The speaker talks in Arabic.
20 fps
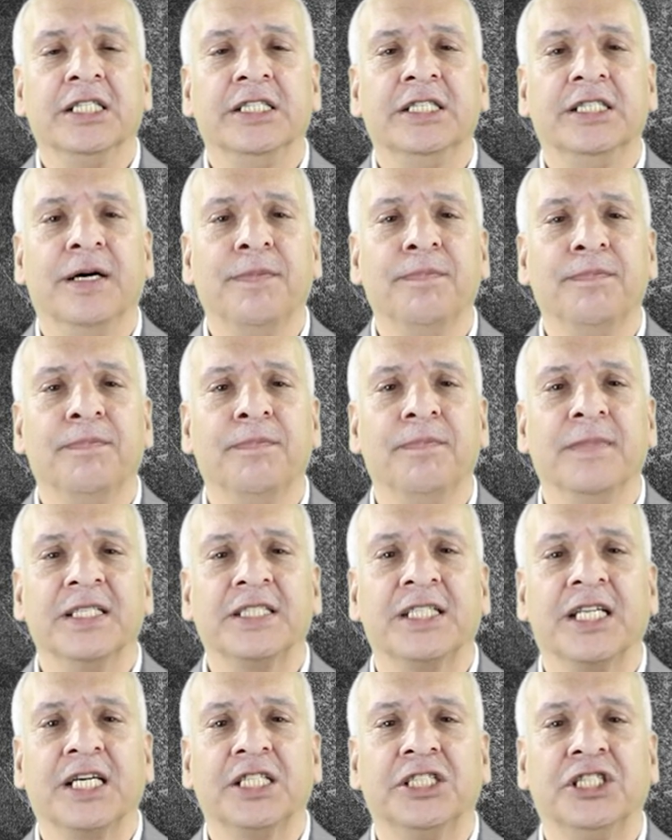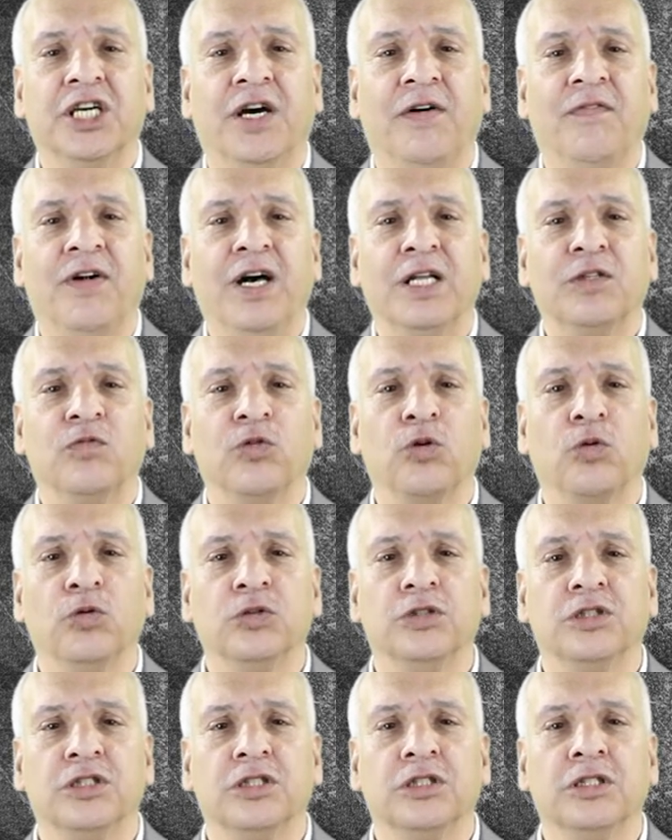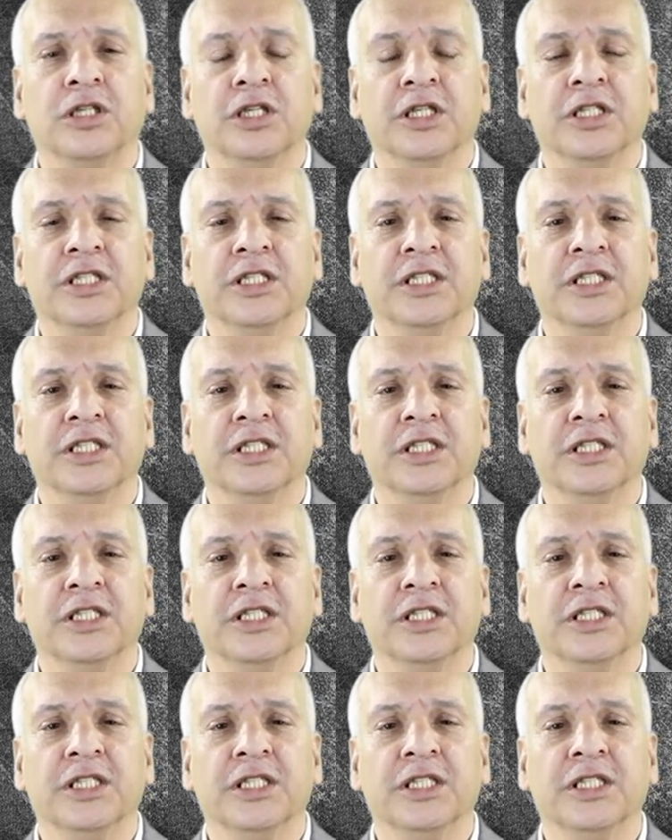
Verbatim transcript: جنب منطقة شعفاط في القدس